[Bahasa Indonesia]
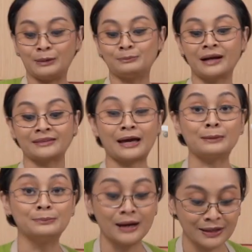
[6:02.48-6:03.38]

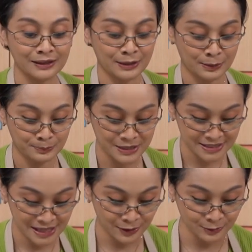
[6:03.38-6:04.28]
martabak
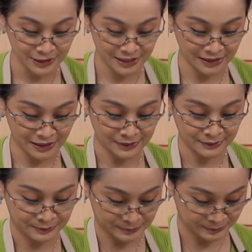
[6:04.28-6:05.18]
pisang uli kita.